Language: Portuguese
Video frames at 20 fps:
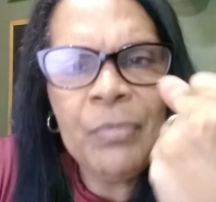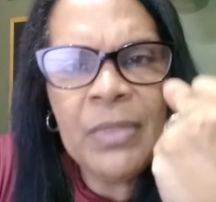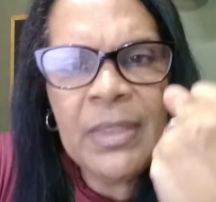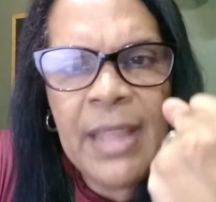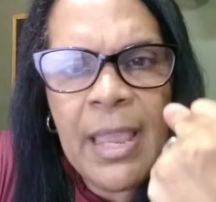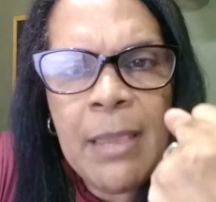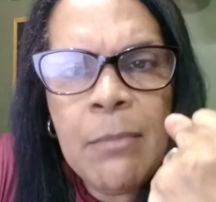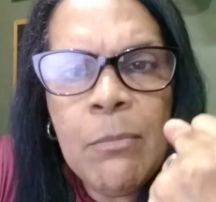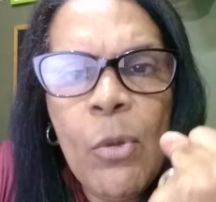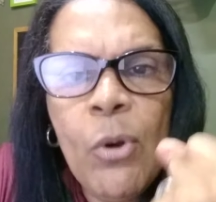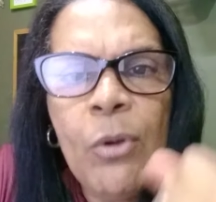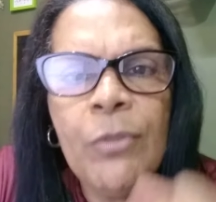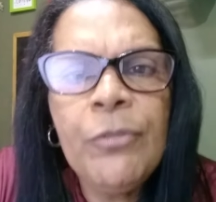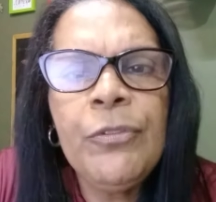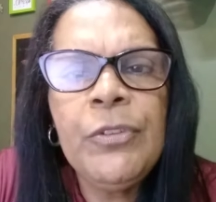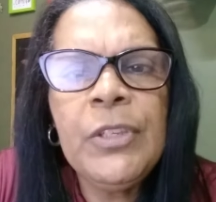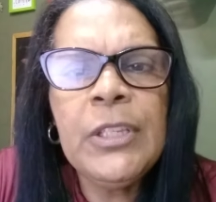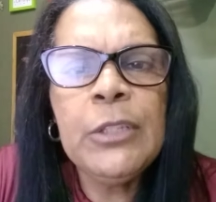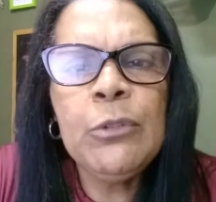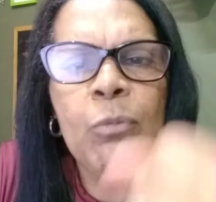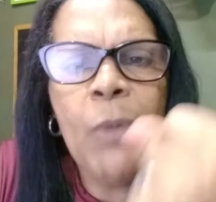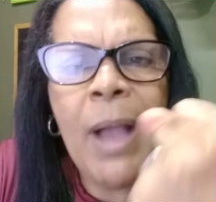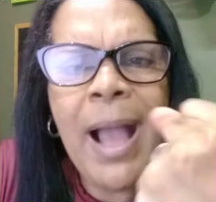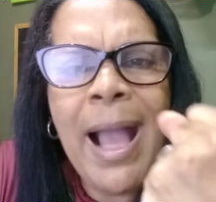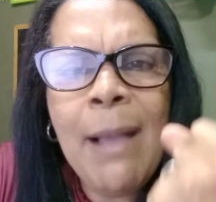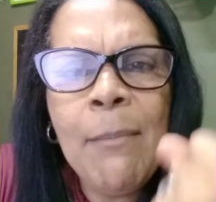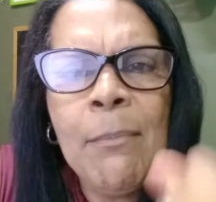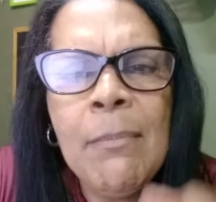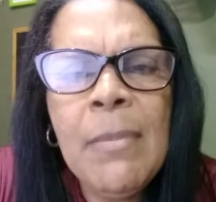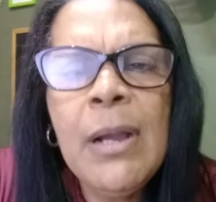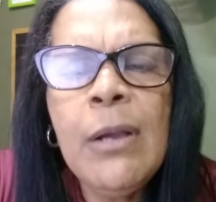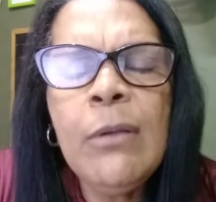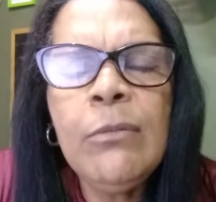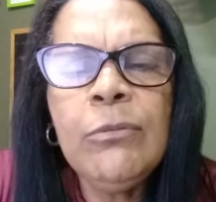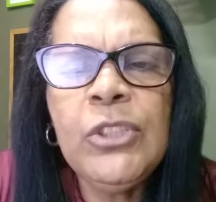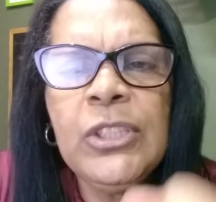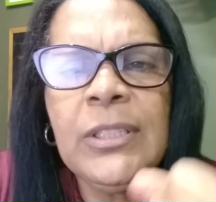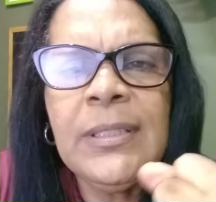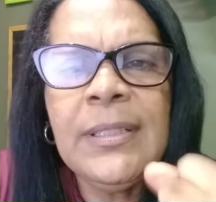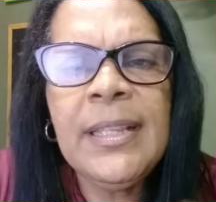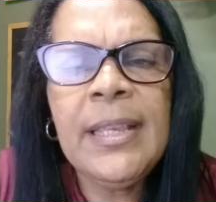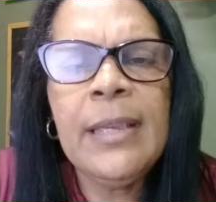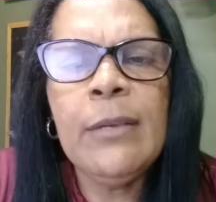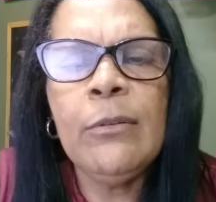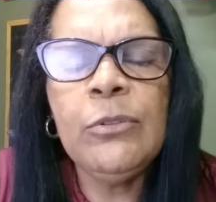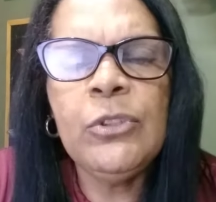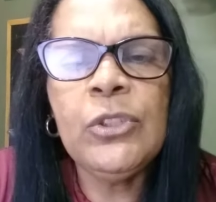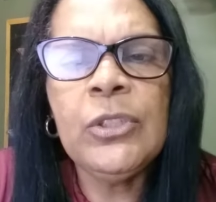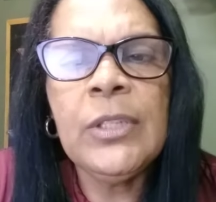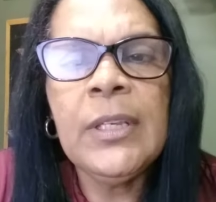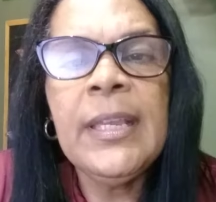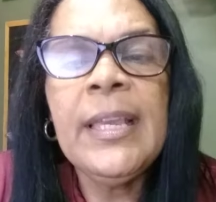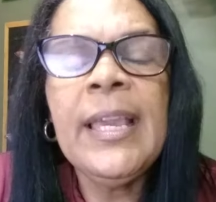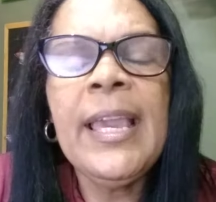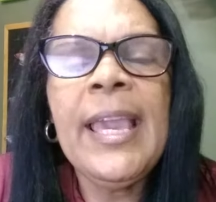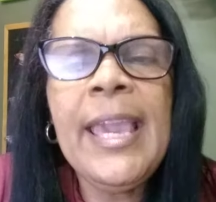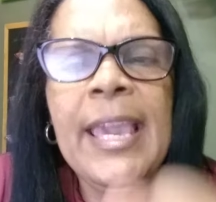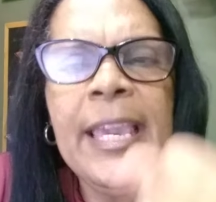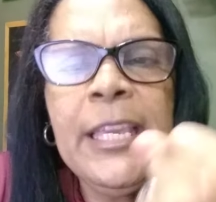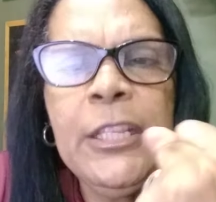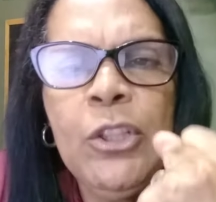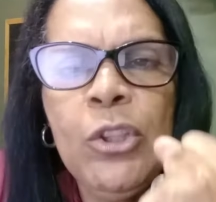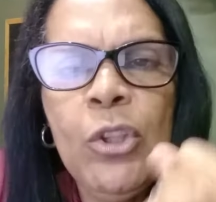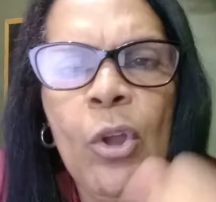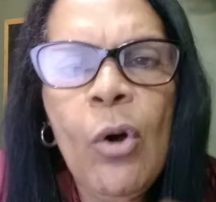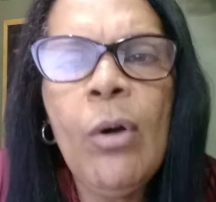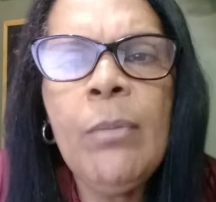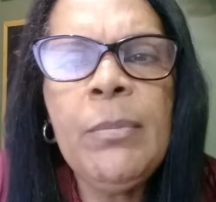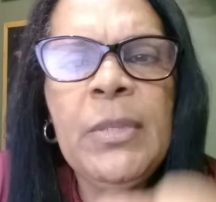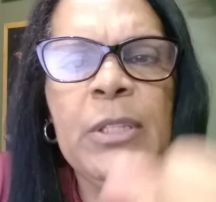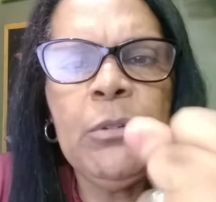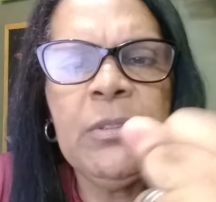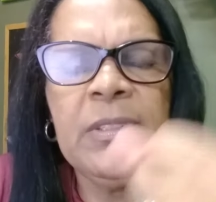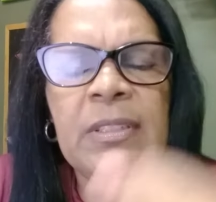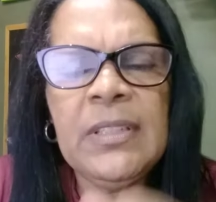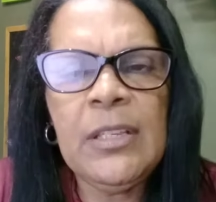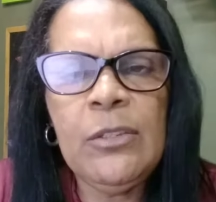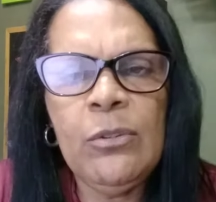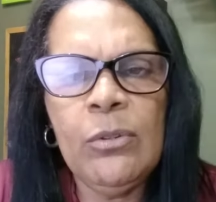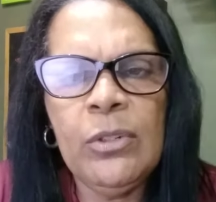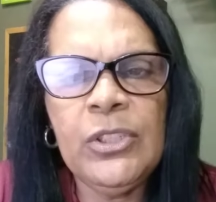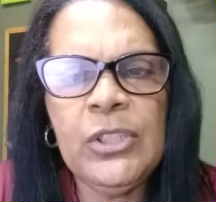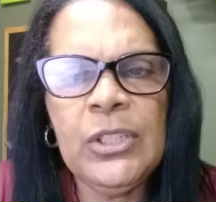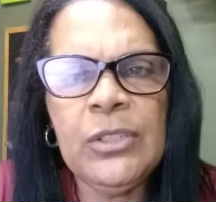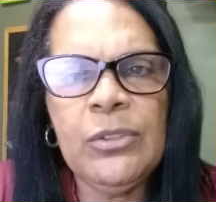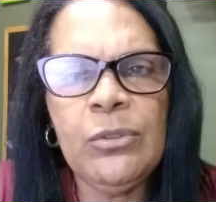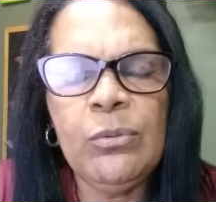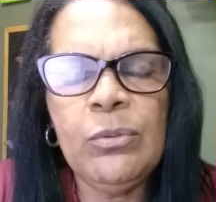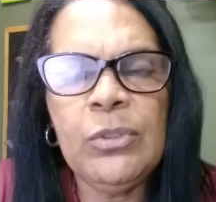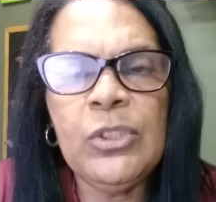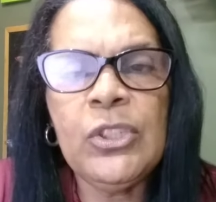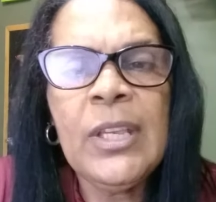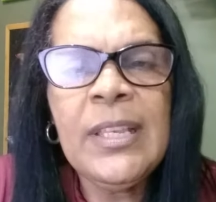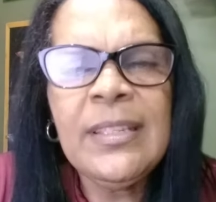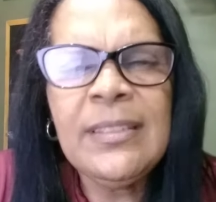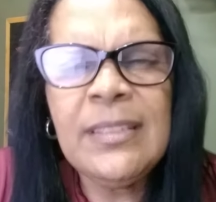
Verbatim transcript: tem movido a mão de Deus em nome do Senhor Jesus.